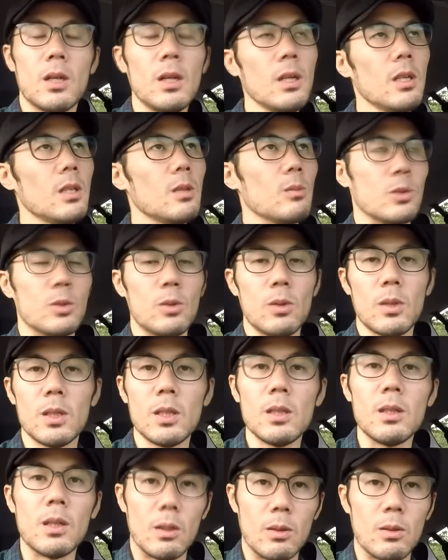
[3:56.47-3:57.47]
考えてもしょうが
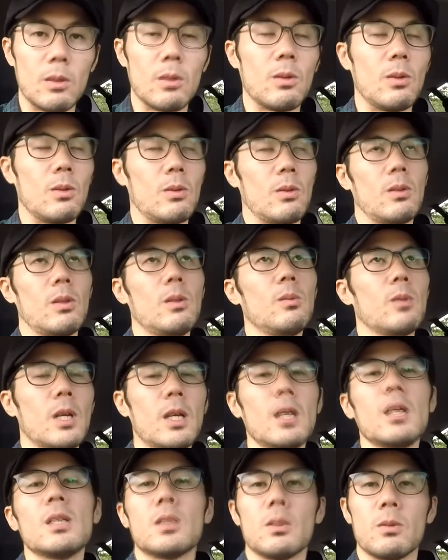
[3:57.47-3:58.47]
ないんだけどねこういうのででも
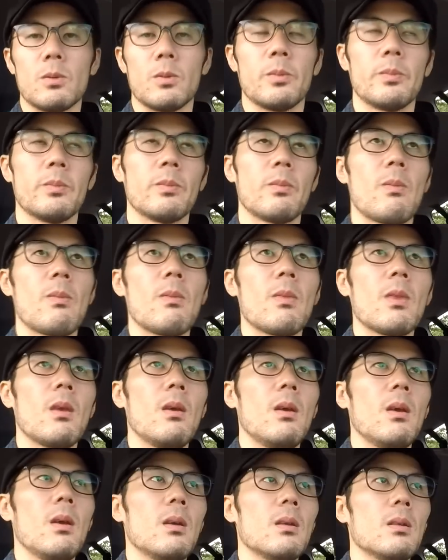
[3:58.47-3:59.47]
考えちゃ
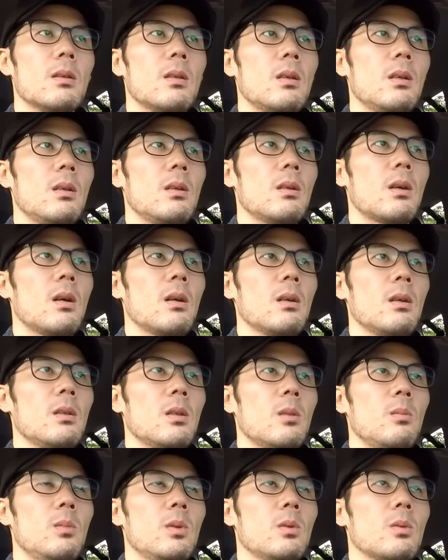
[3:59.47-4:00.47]
うで考え
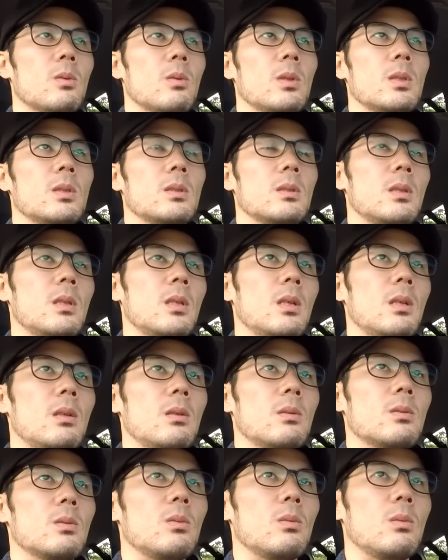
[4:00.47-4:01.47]
てみるとですね
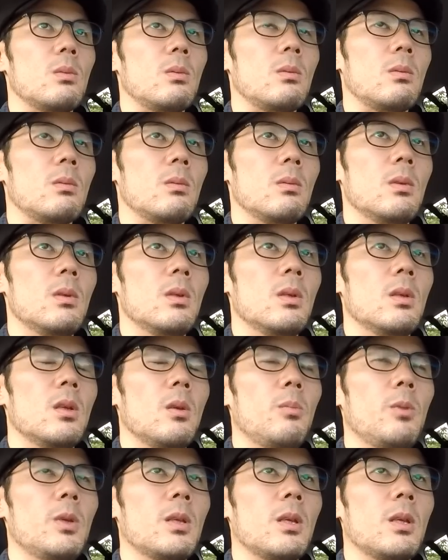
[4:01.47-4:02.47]
そのやっぱ